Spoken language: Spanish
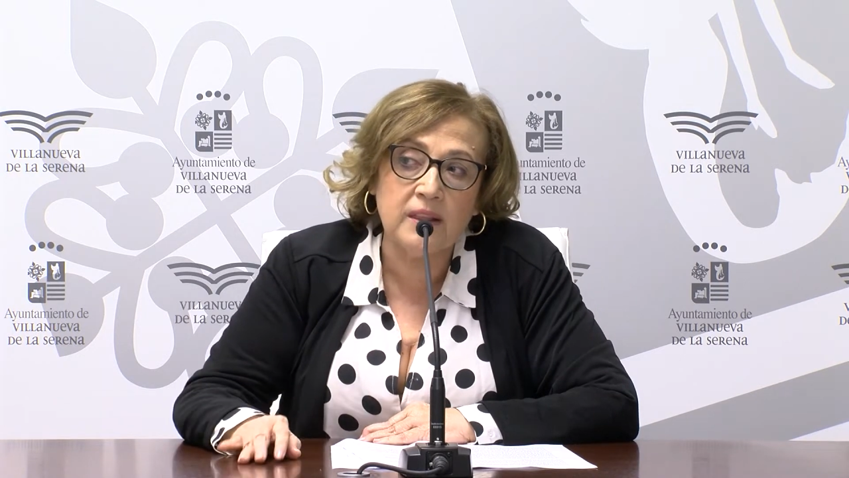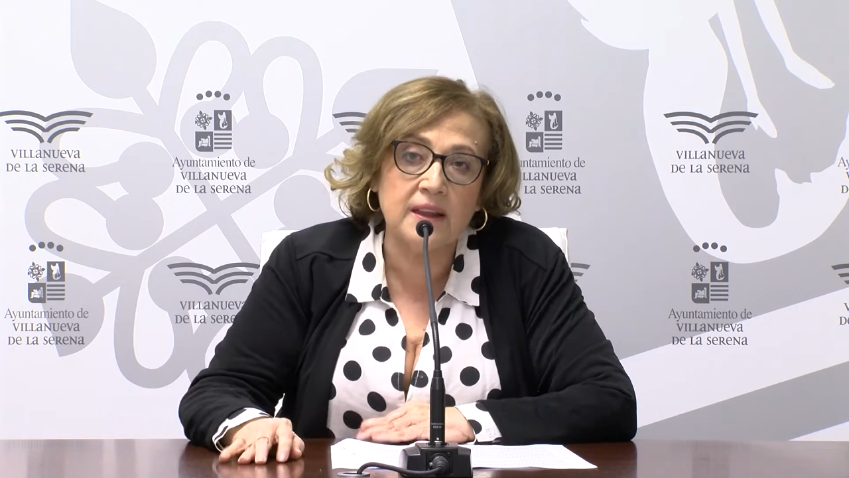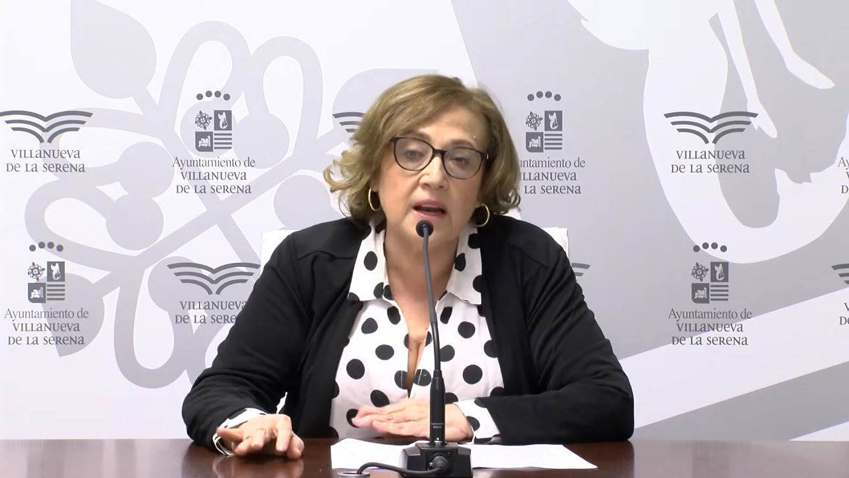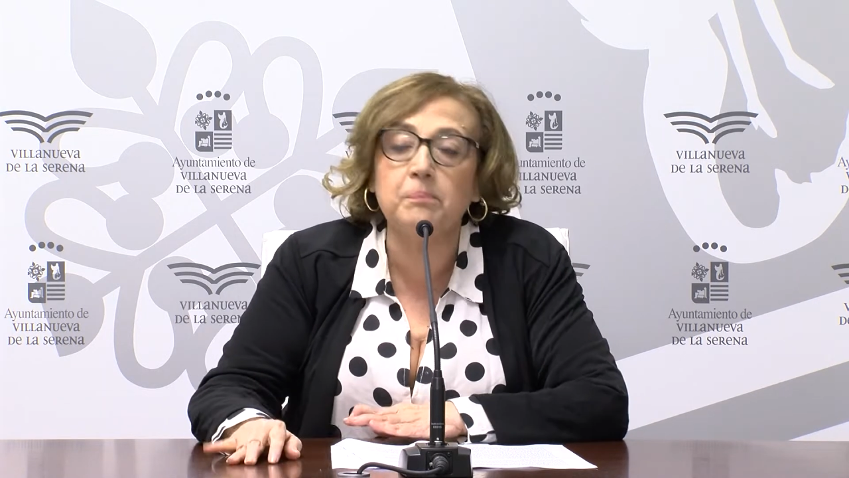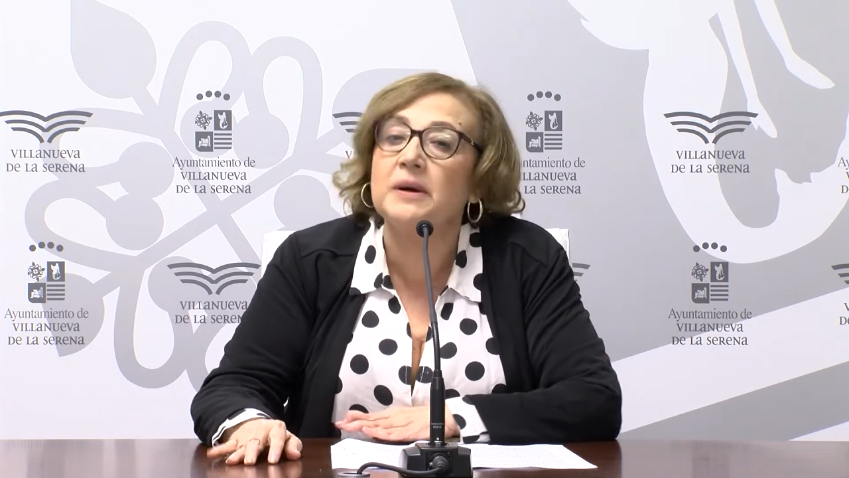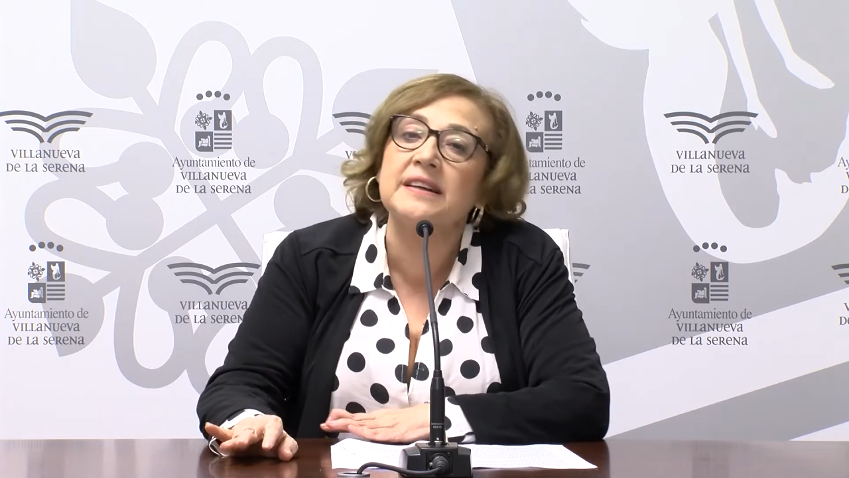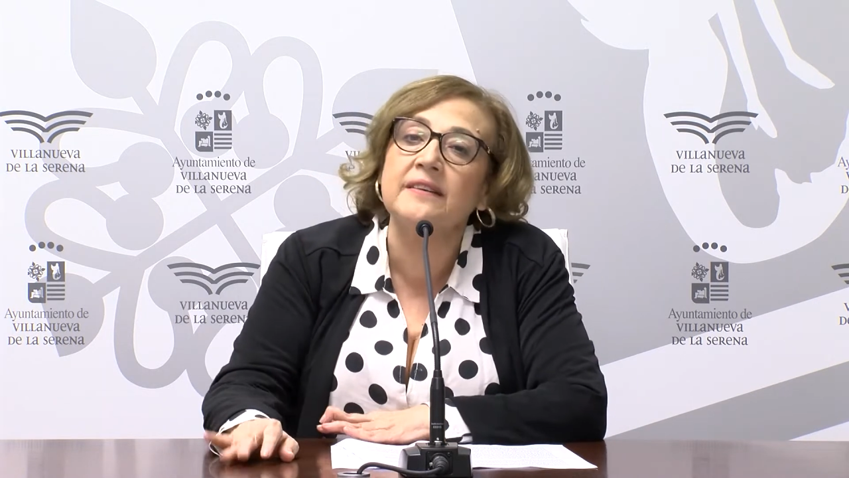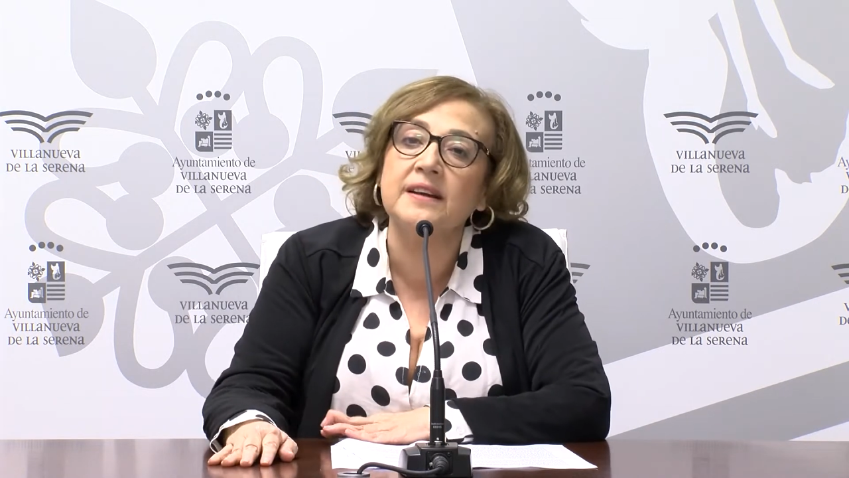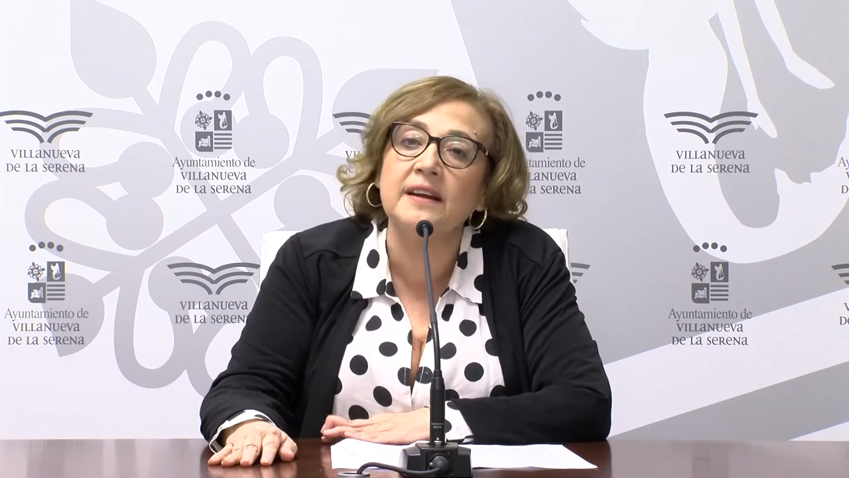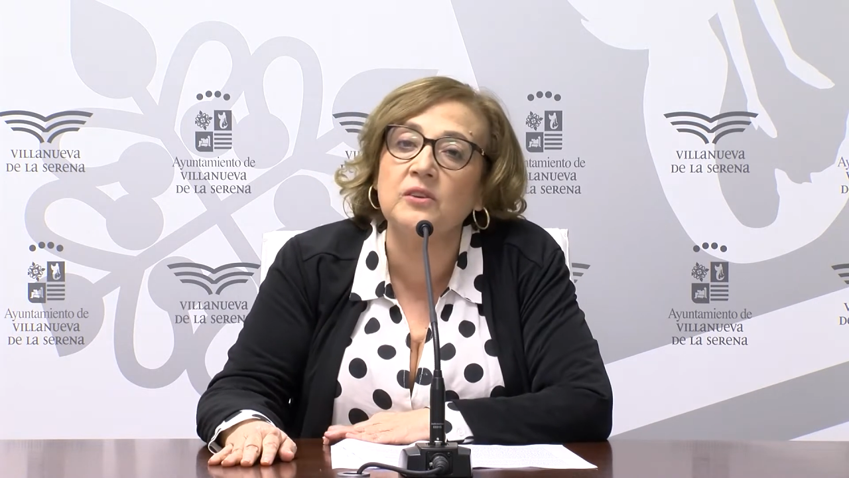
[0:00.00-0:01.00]
hacia las
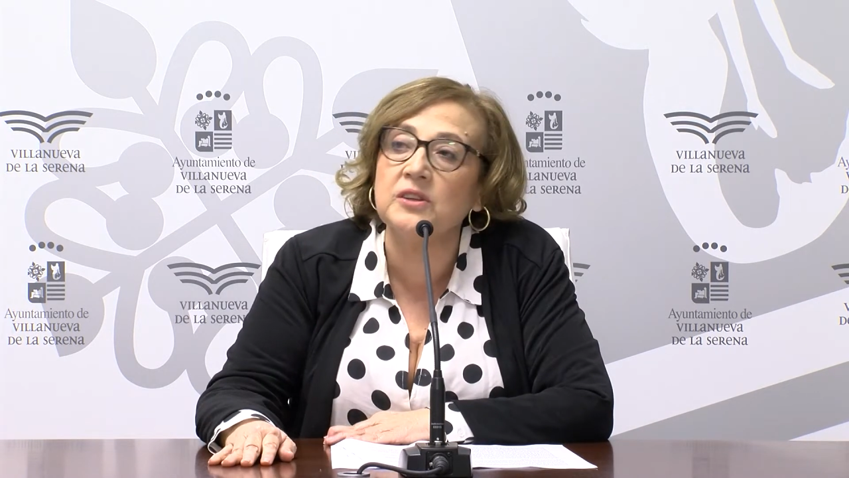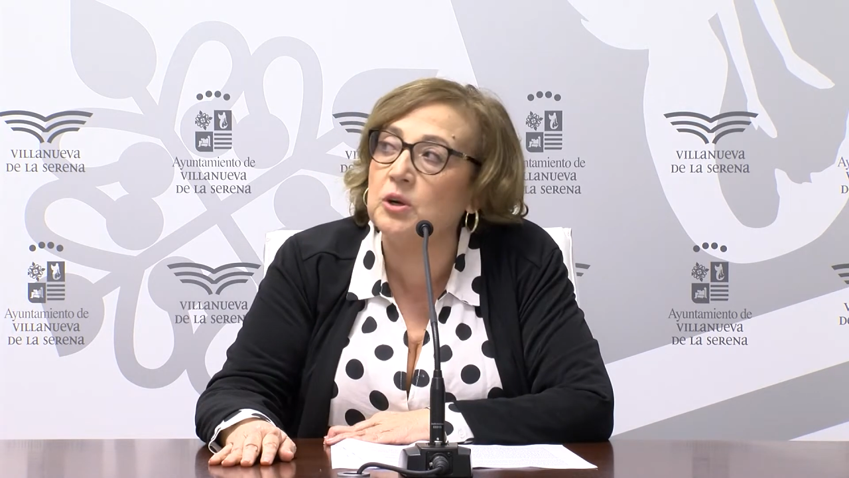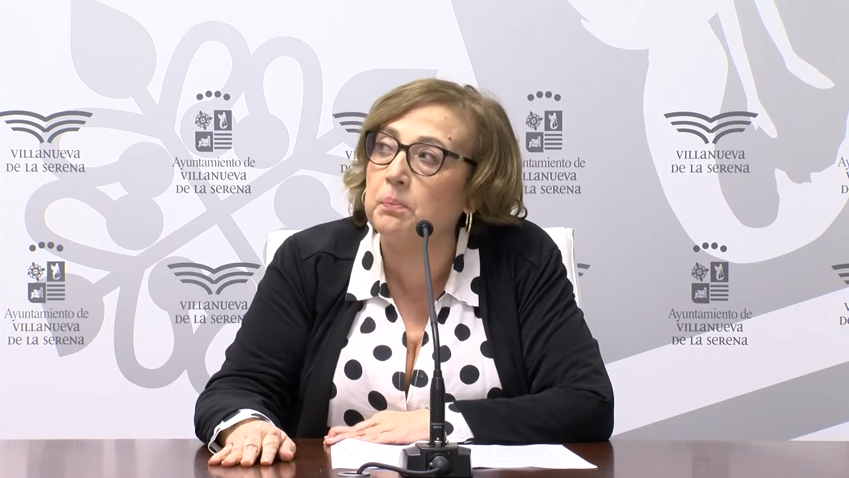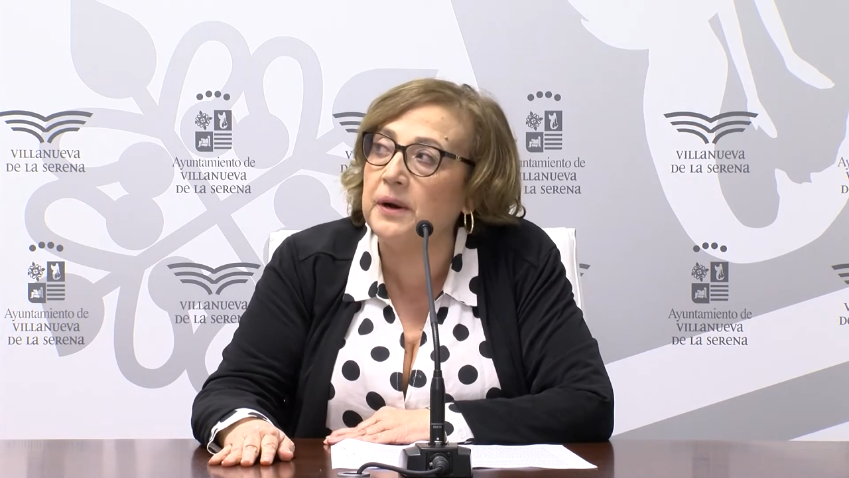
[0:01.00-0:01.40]
pasaderas donde nos